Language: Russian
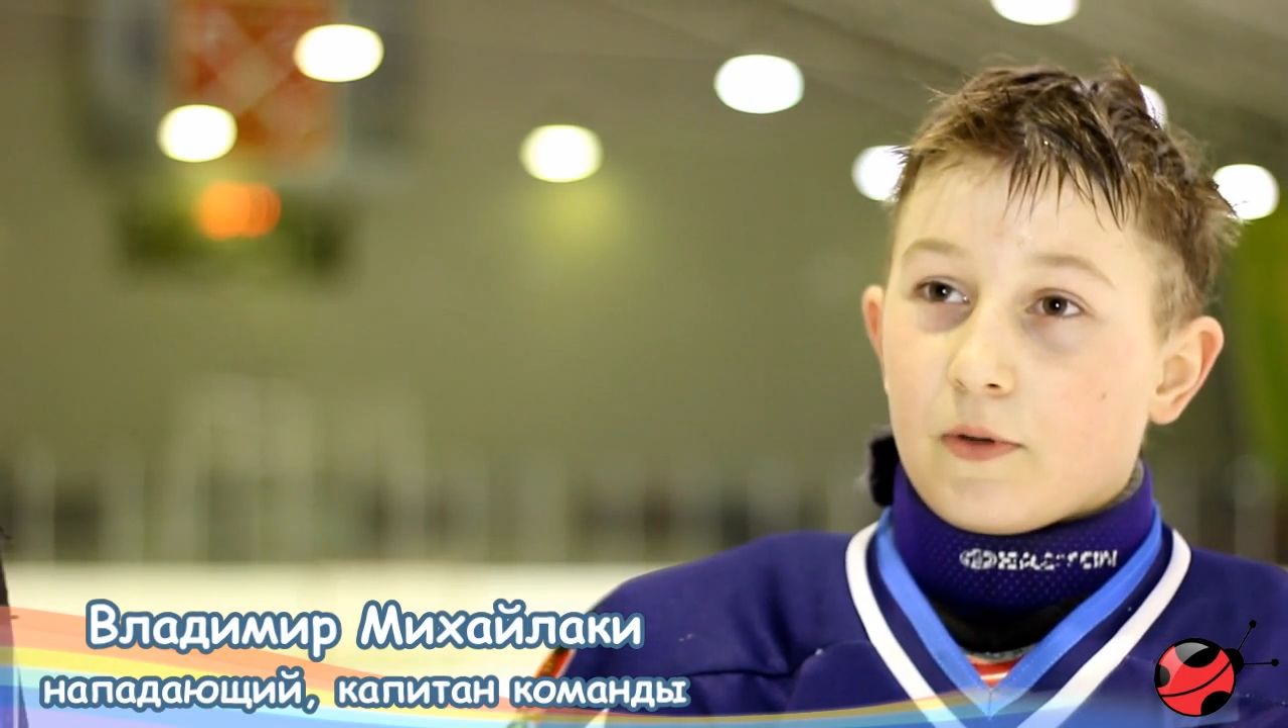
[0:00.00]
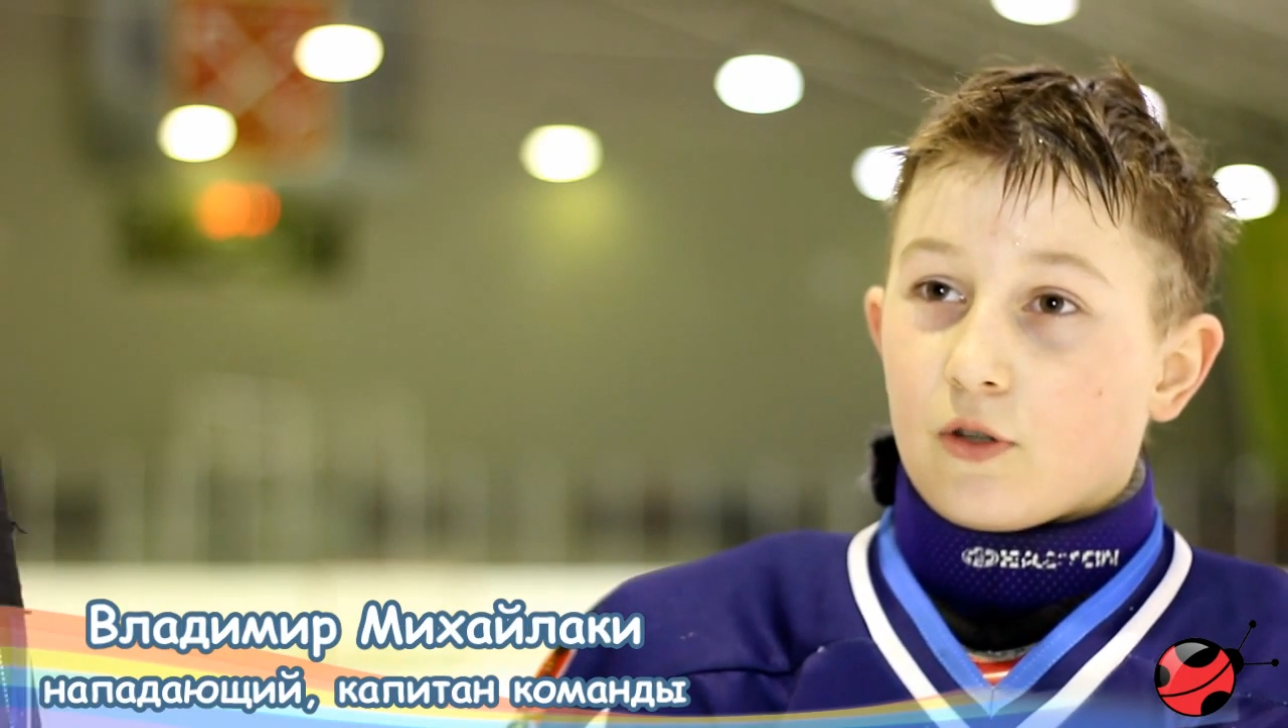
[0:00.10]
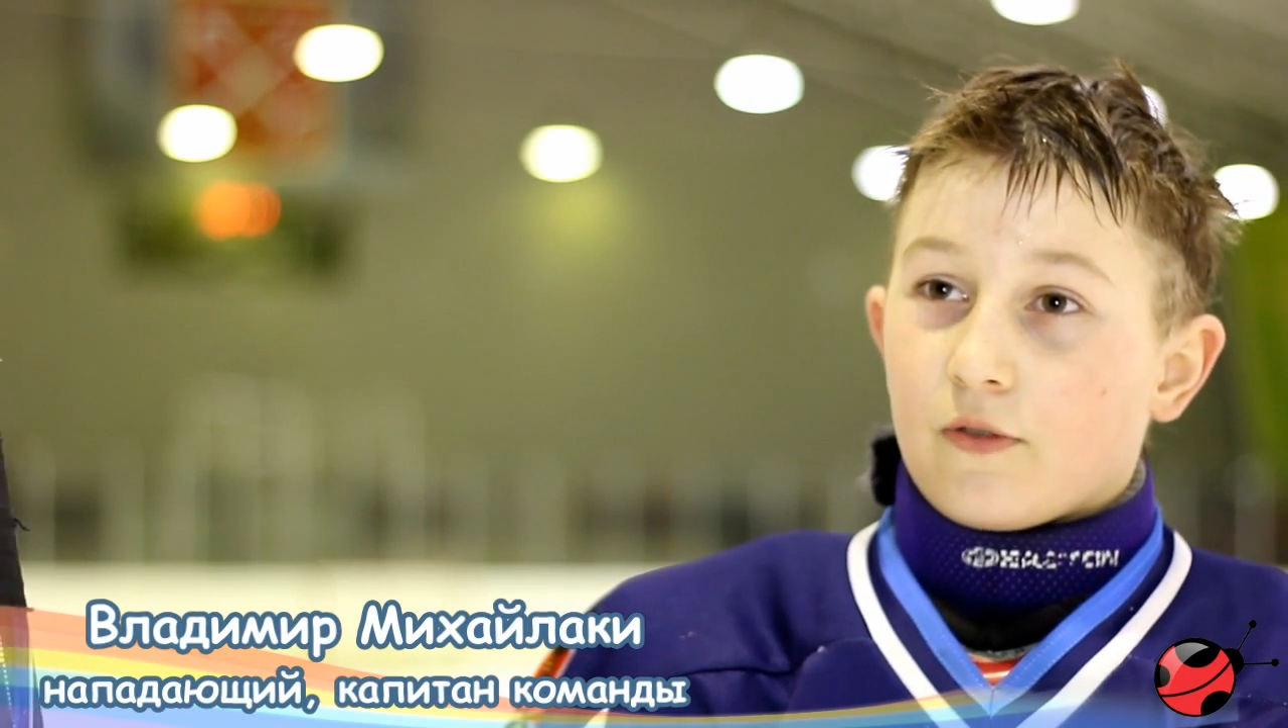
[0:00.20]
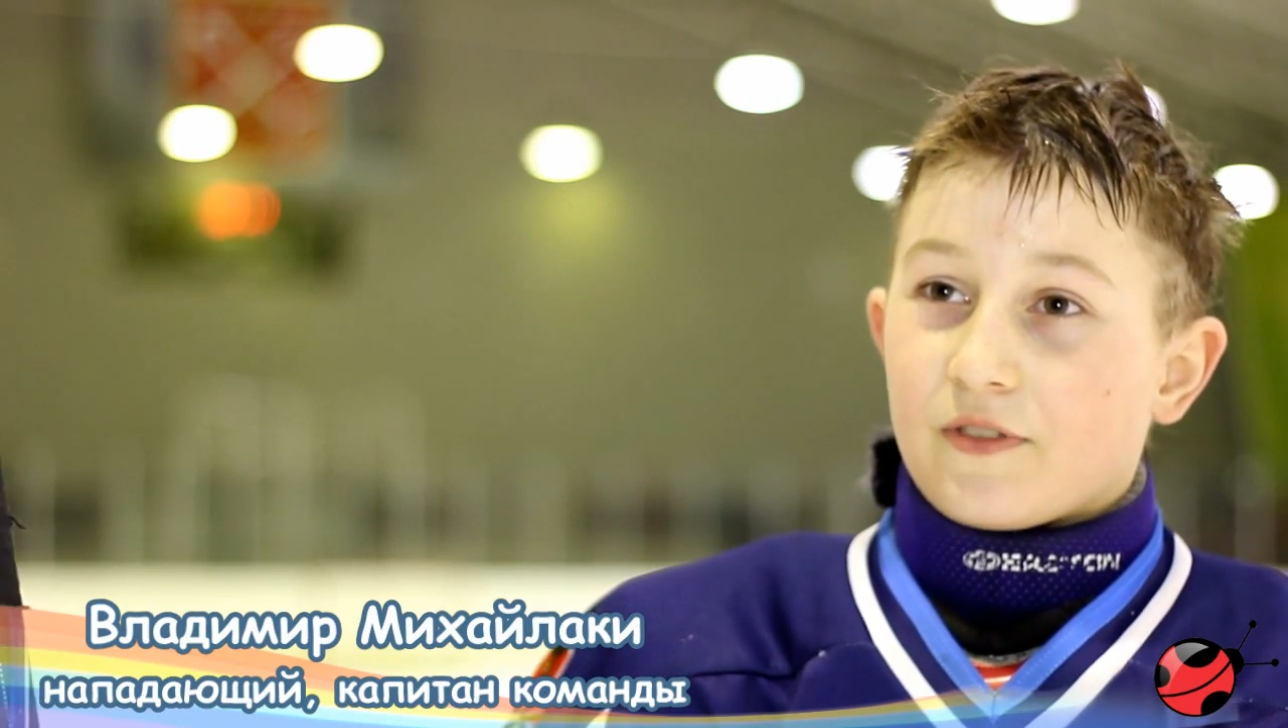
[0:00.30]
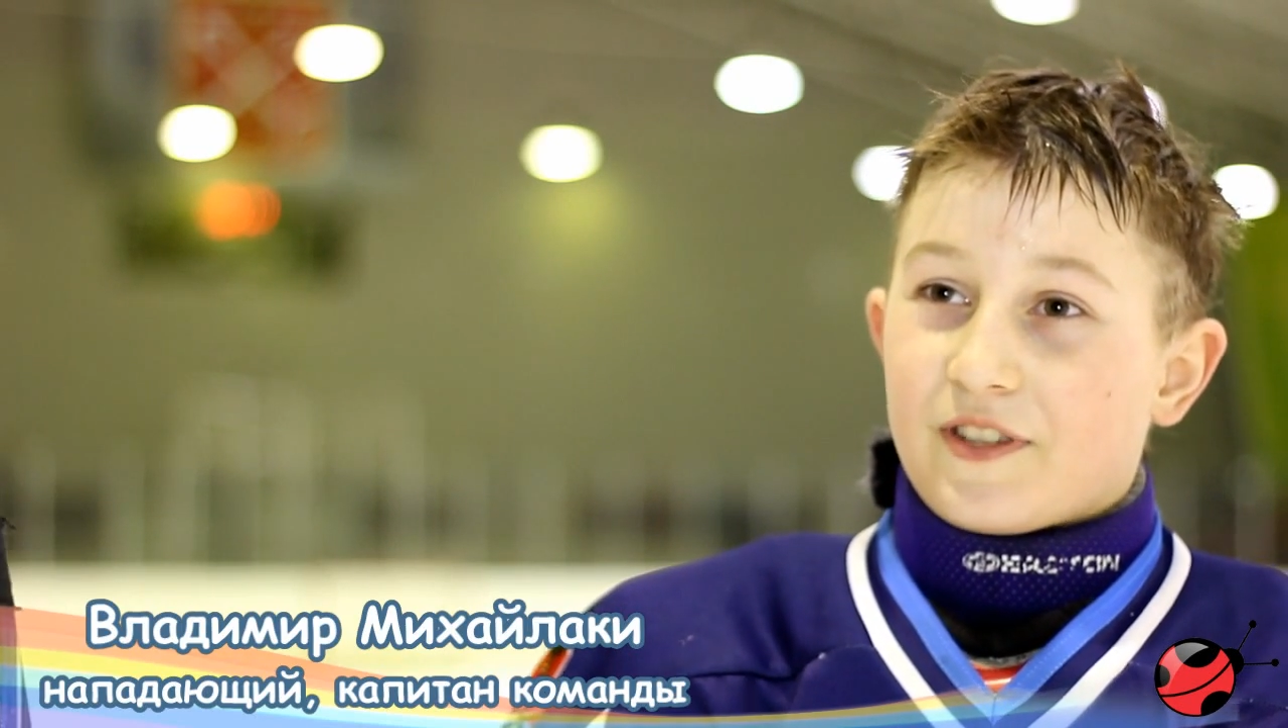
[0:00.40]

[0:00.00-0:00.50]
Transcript: потом в